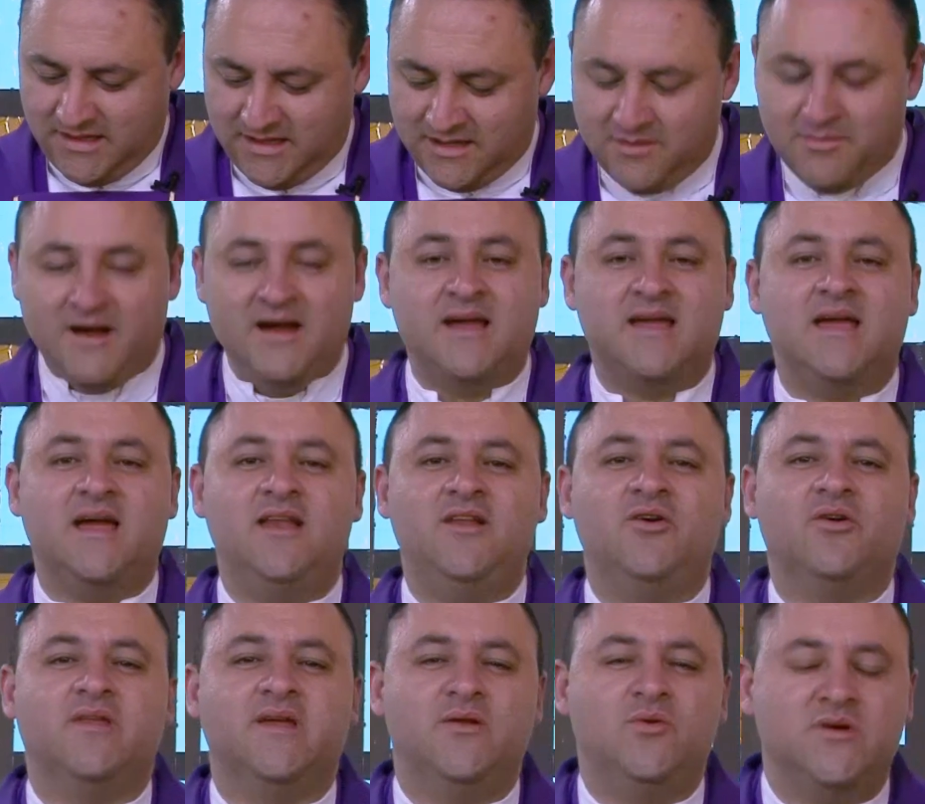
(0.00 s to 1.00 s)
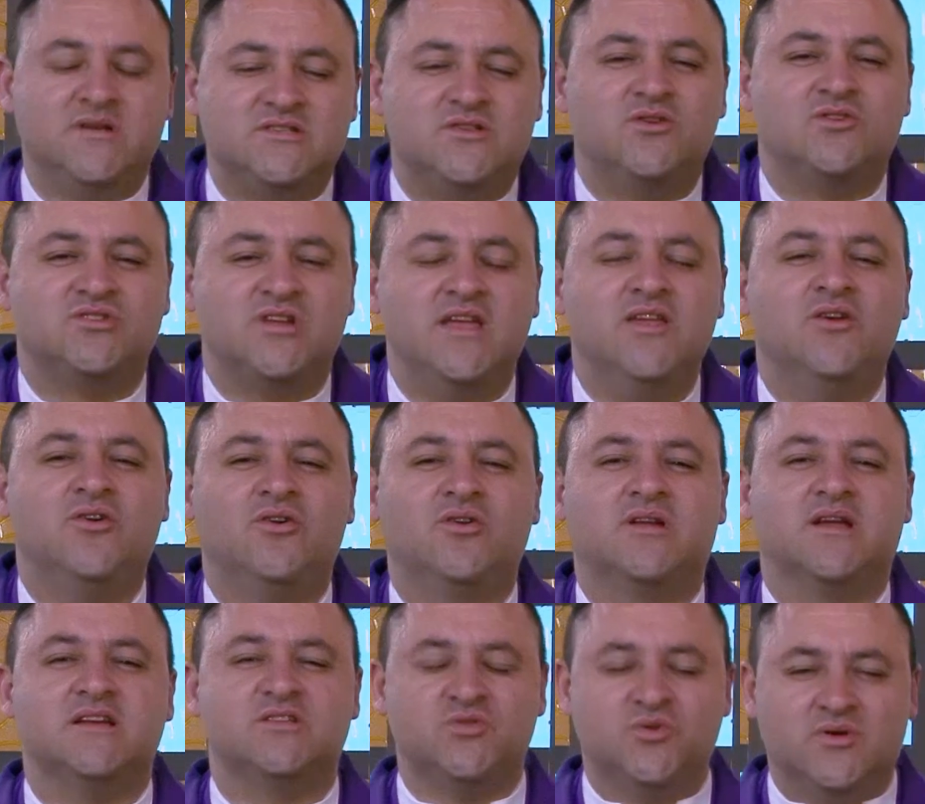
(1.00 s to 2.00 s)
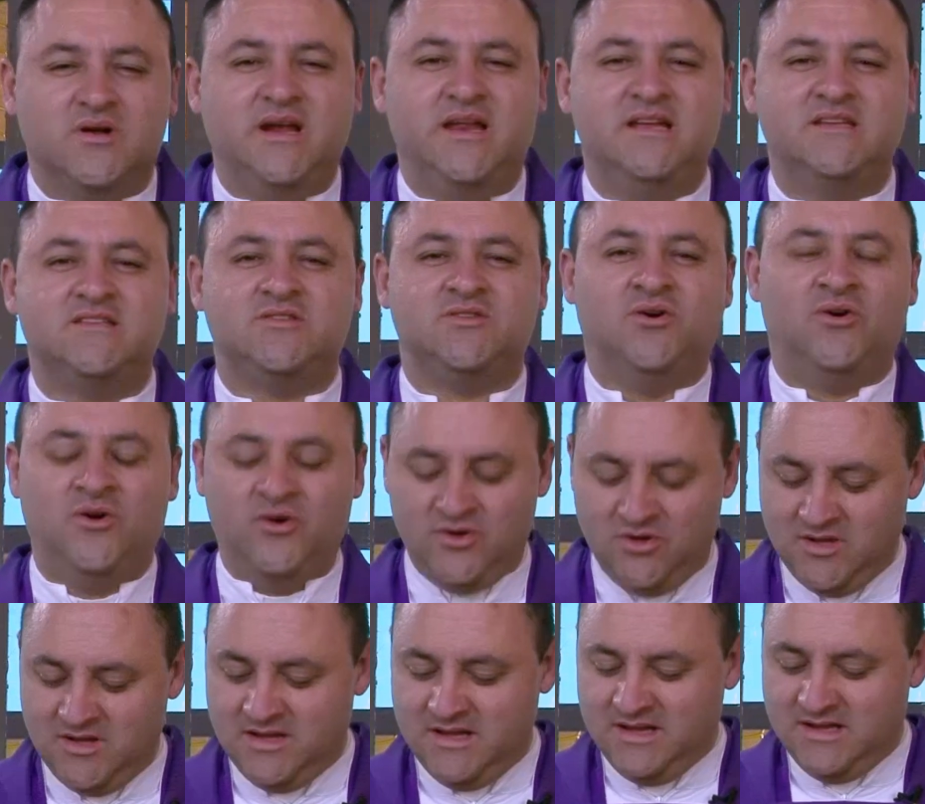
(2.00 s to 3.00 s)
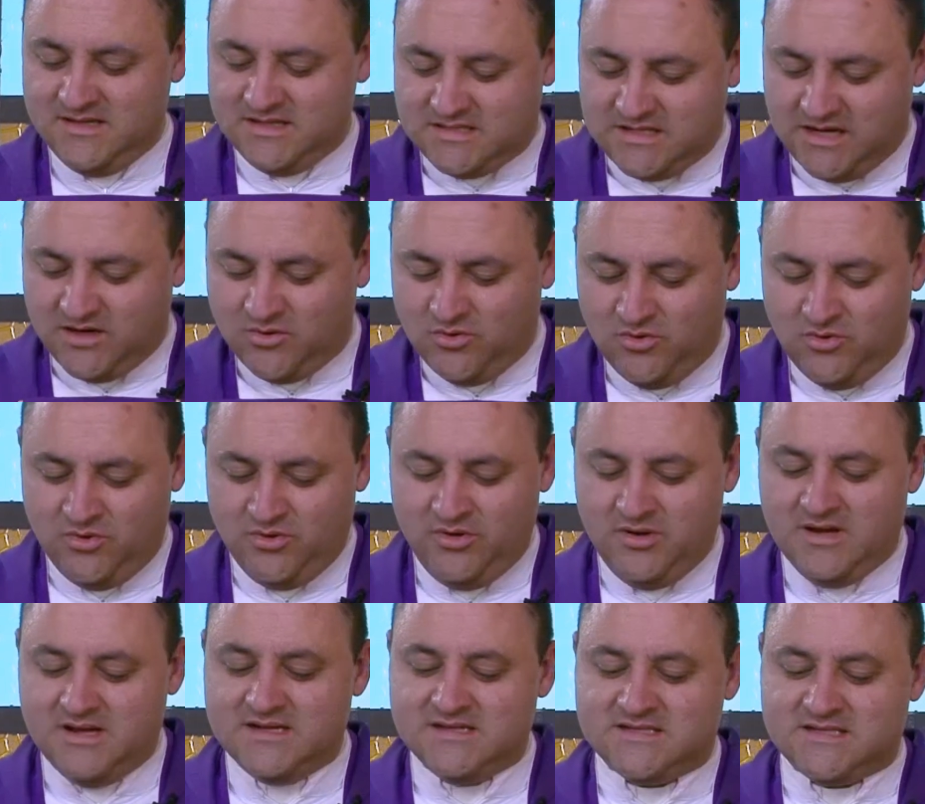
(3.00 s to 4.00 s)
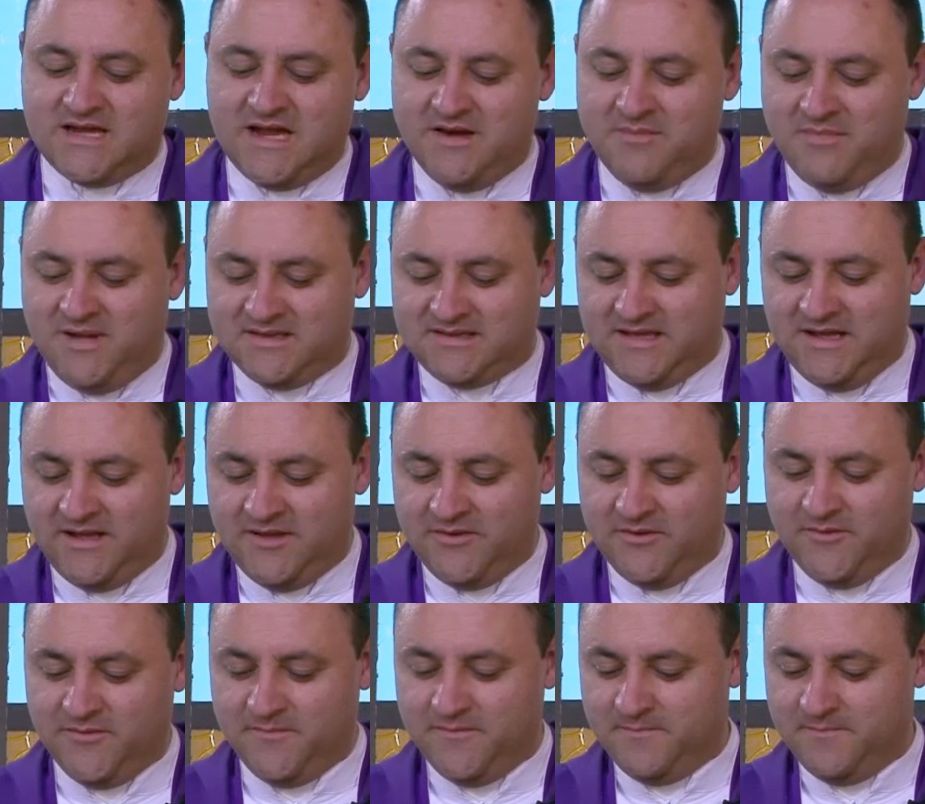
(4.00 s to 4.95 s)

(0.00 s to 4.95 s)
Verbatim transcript: Evangelio de nuestro Señor Jesucristo, según San Mateo.